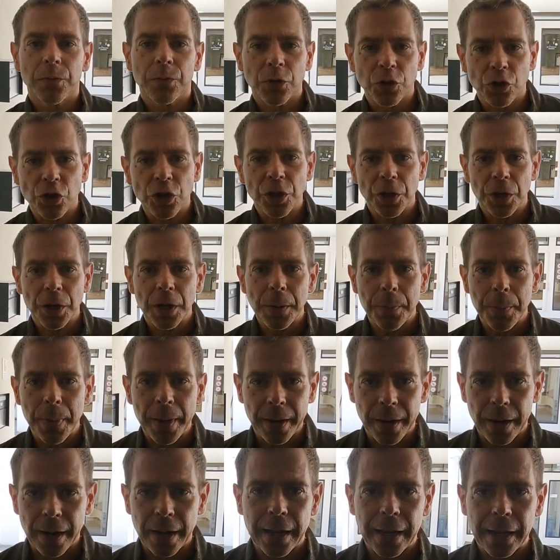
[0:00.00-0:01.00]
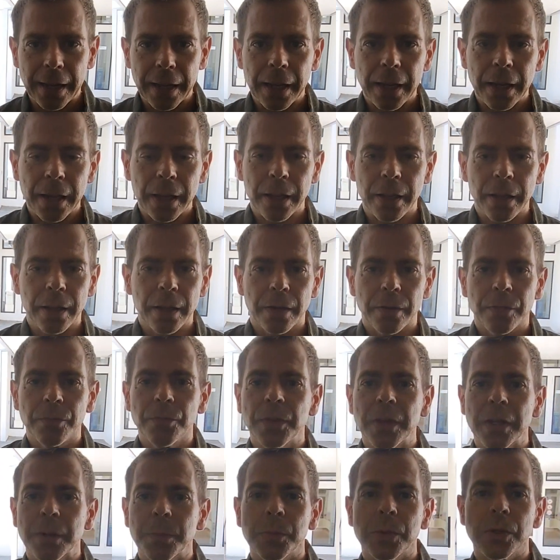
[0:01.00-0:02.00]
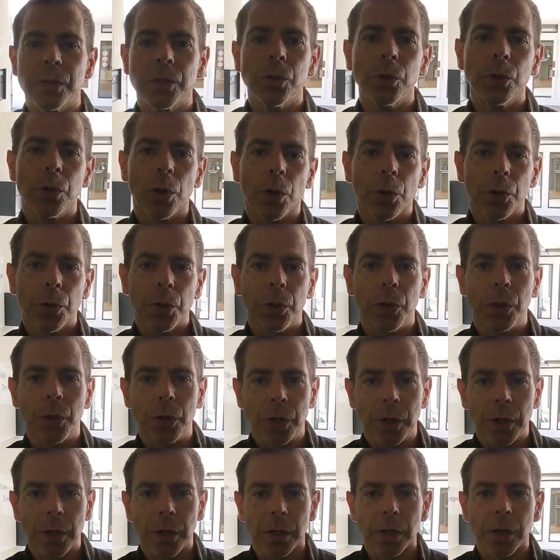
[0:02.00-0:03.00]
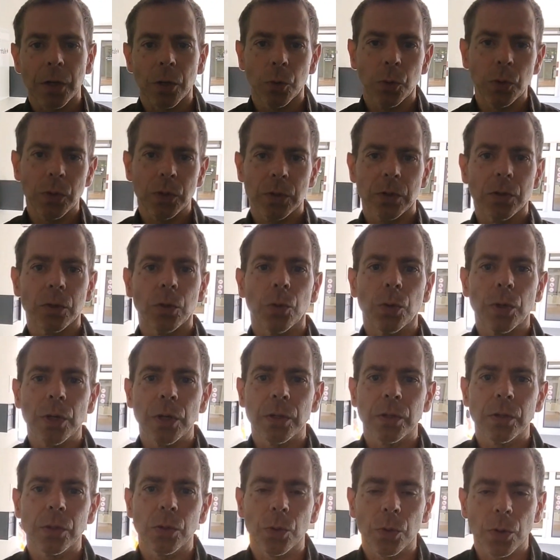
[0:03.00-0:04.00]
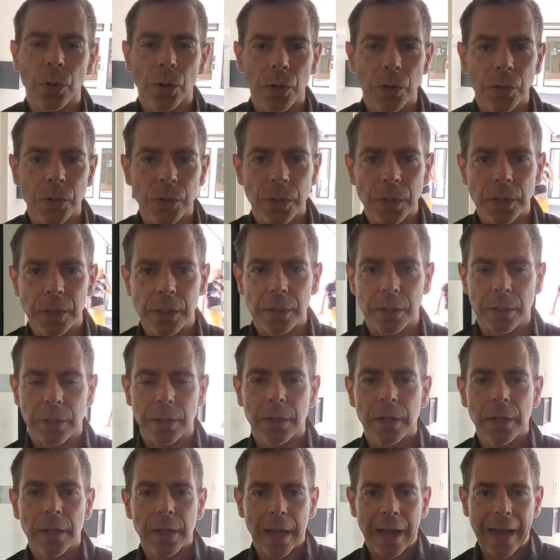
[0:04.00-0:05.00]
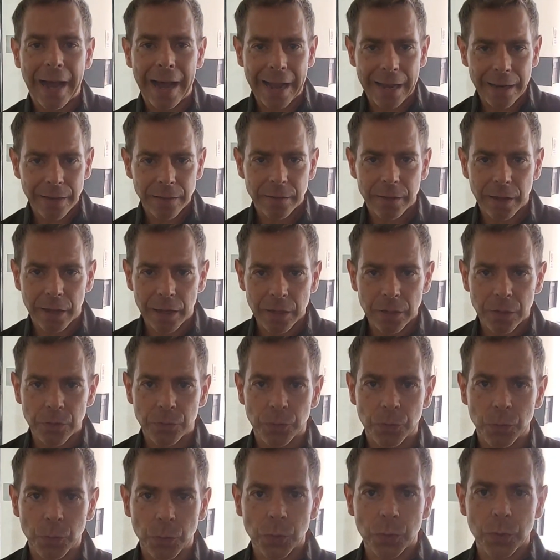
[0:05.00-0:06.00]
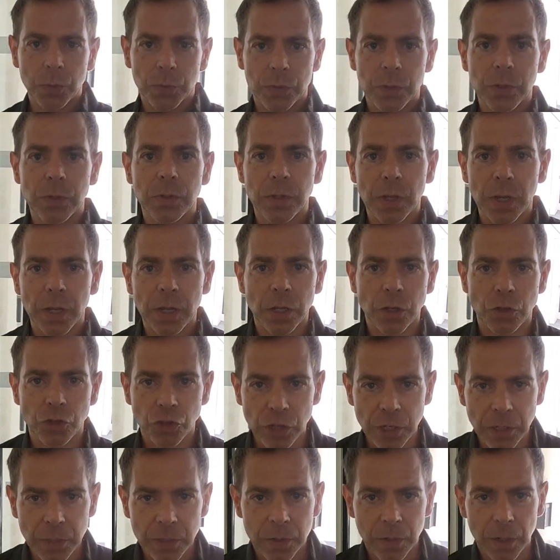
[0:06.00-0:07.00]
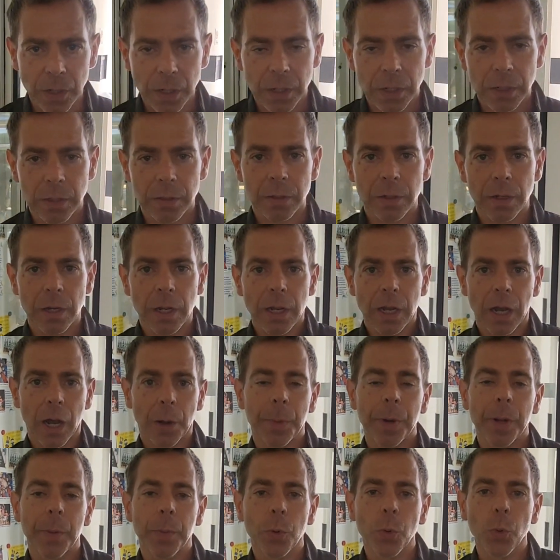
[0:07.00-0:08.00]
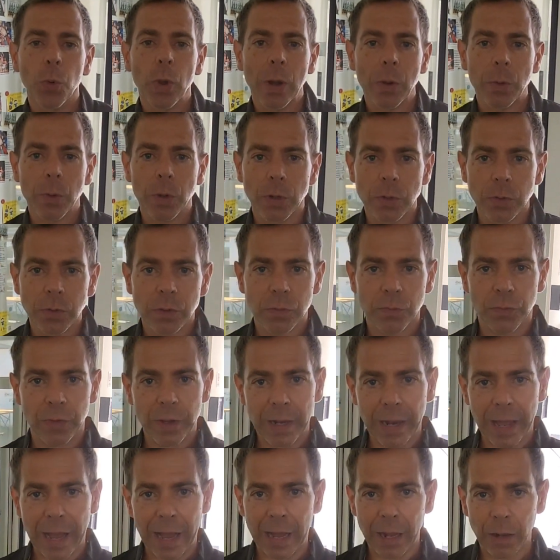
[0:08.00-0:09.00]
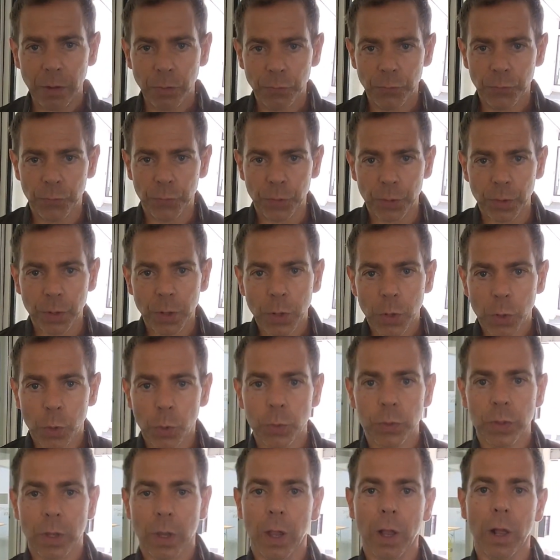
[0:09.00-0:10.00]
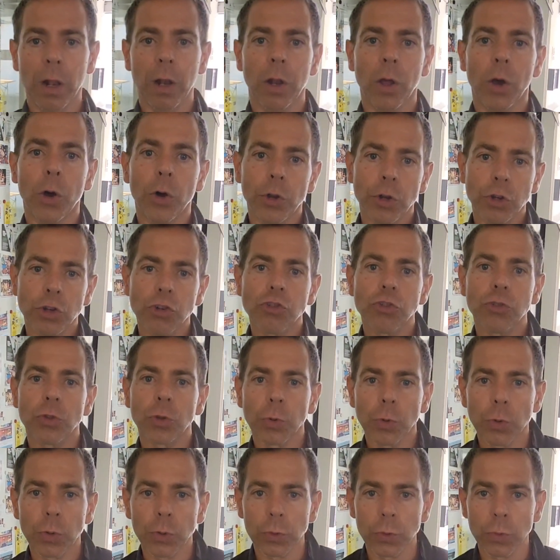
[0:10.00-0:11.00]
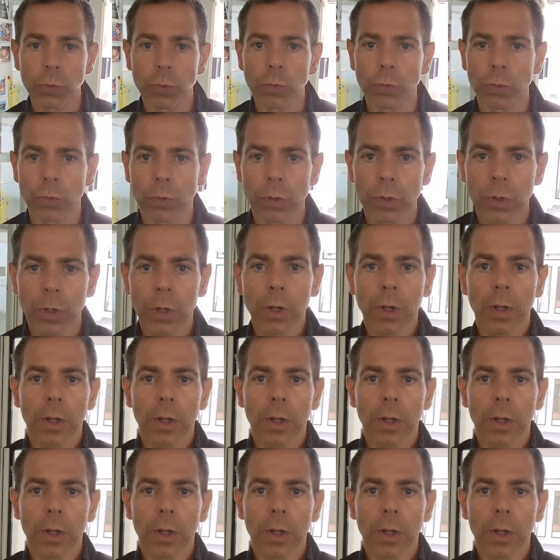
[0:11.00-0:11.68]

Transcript: verschiedene Bereiche, wird man es nicht ankriegen, ein gutes Turnier zu organisieren. Ein Teil davon sind sicher die Schiedsrichter, aber ich brauche auch ganz viele Helfer und eine klare Struktur.